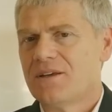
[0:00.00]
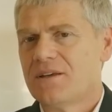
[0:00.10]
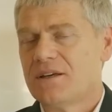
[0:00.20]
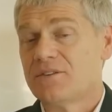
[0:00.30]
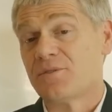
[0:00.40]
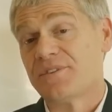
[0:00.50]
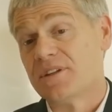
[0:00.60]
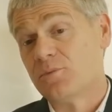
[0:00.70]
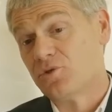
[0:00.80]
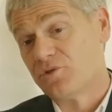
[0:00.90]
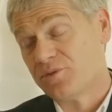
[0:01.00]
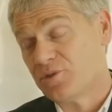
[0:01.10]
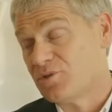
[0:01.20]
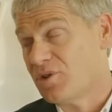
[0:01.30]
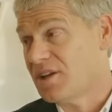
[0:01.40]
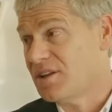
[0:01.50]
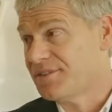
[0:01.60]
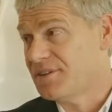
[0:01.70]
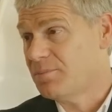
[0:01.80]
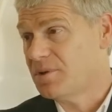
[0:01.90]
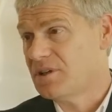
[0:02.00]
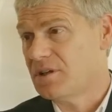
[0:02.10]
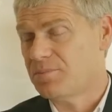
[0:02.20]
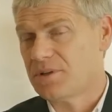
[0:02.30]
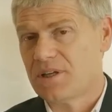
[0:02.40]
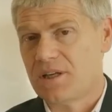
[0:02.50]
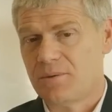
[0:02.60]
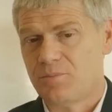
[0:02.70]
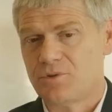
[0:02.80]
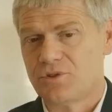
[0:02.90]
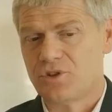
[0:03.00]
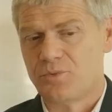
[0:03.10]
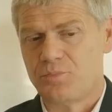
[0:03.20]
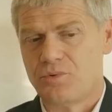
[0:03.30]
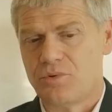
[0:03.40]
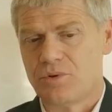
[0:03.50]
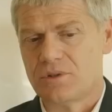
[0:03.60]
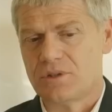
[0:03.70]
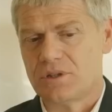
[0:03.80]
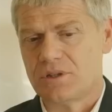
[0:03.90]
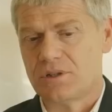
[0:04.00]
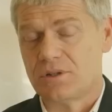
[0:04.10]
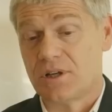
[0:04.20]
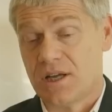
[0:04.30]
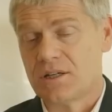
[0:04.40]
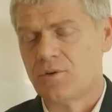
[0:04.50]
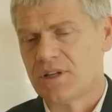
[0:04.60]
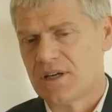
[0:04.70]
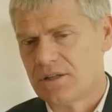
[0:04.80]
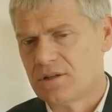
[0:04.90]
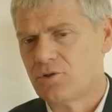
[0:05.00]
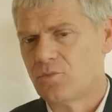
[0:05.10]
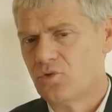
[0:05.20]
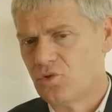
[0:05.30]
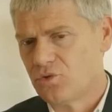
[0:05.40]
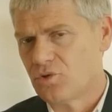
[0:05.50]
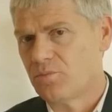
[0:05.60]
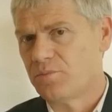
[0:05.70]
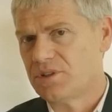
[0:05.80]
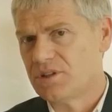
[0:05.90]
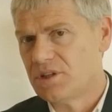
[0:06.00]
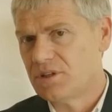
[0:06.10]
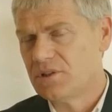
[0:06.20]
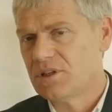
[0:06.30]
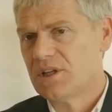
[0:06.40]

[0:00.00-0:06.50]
Eh, sono stati molto sfortunati a Sebring perché purtroppo eh, è una gara dove tra l'altro erano molto competitivi,